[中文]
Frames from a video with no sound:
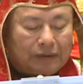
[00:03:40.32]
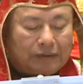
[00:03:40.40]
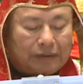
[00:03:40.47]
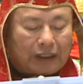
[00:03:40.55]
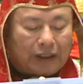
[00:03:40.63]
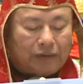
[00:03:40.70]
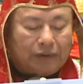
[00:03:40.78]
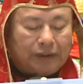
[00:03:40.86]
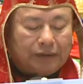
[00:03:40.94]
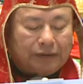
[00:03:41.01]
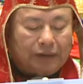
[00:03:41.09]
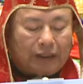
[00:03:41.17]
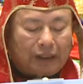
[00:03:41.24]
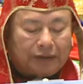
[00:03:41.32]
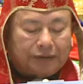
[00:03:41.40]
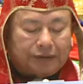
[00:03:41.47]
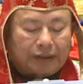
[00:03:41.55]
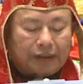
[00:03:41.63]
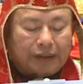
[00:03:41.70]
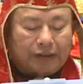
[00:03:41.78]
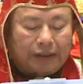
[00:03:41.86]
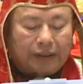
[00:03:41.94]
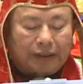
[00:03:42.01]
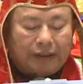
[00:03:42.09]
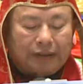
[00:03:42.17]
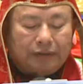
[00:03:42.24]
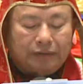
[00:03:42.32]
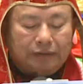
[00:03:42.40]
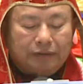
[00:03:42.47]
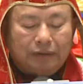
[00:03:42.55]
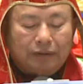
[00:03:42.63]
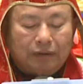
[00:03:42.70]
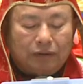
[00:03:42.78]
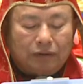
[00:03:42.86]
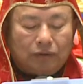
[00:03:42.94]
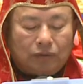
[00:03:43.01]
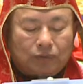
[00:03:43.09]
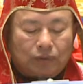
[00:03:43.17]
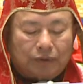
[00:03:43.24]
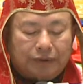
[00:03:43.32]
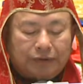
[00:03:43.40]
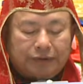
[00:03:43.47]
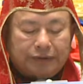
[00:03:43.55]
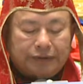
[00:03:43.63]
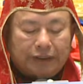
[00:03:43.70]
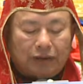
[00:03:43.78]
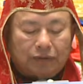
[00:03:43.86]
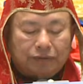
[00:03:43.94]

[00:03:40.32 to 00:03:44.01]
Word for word: 台湾海峡两岸文教